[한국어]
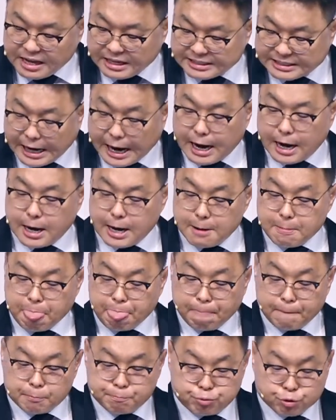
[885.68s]
자,
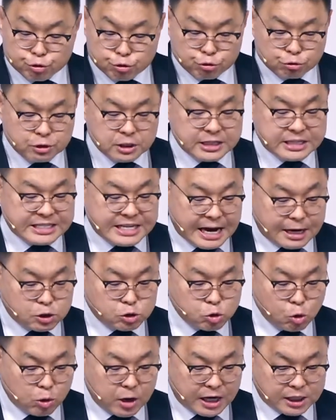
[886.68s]
부흥은
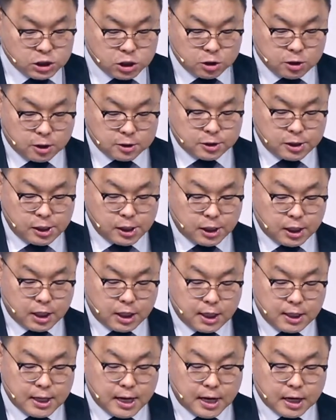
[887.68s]
약속하신 것을
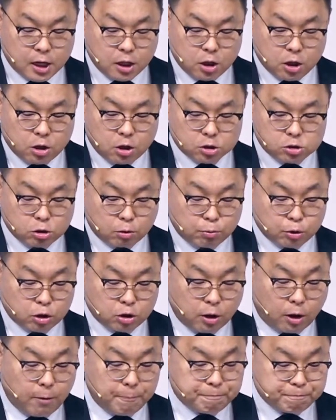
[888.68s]
기다리는
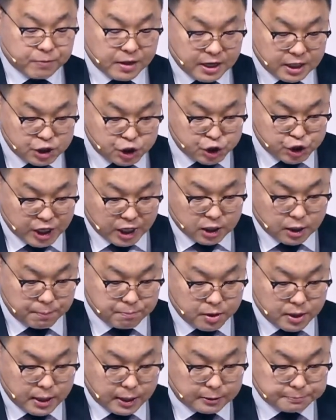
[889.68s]
것으로부터
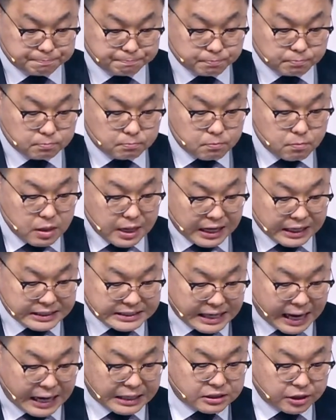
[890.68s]
시작됩니다.
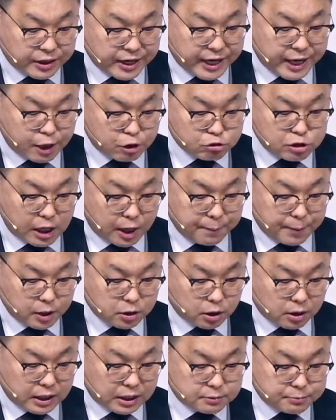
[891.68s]
4절에 예루살렘을
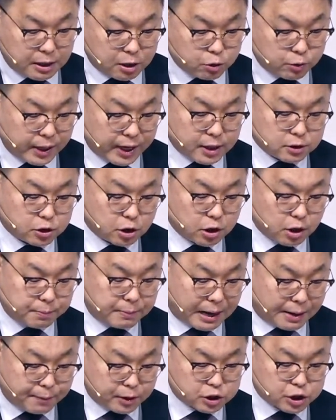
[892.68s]
떠나지 말고 내게서 들은
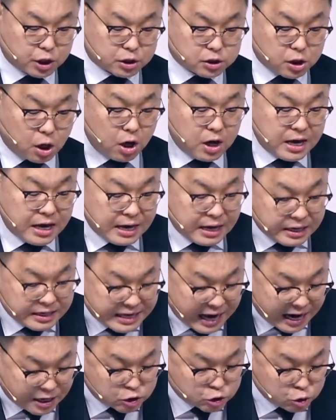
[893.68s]
바 아버지께서
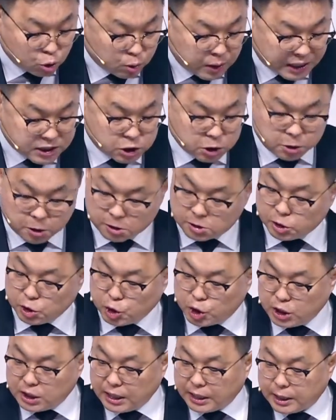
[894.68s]
약속하신 것을
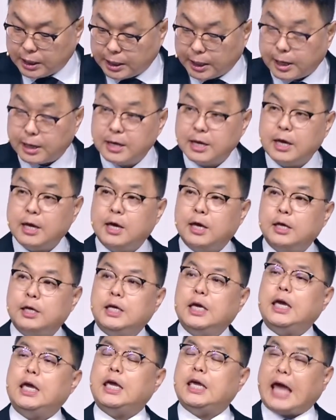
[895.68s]
기다리라.
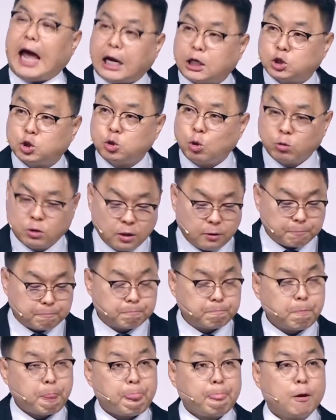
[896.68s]
이 약속은
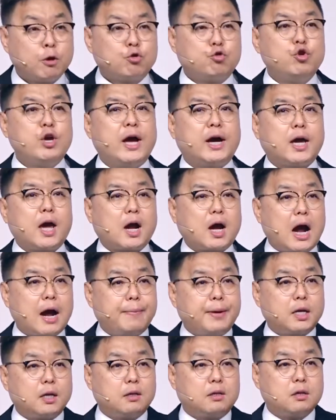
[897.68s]
구약의
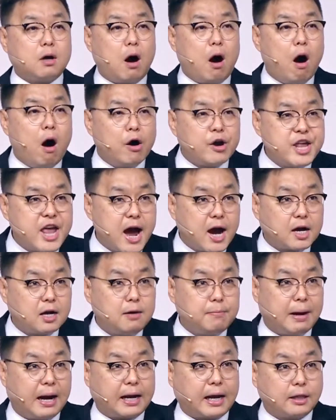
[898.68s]
카바넌트, 언약을
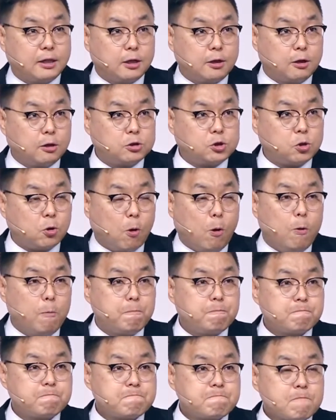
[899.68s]
말하는
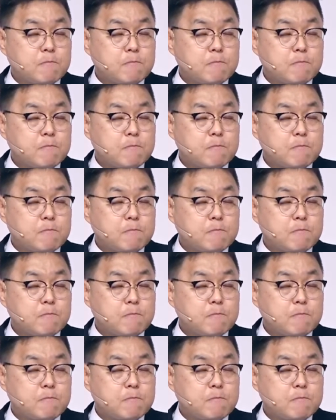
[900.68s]
것이고,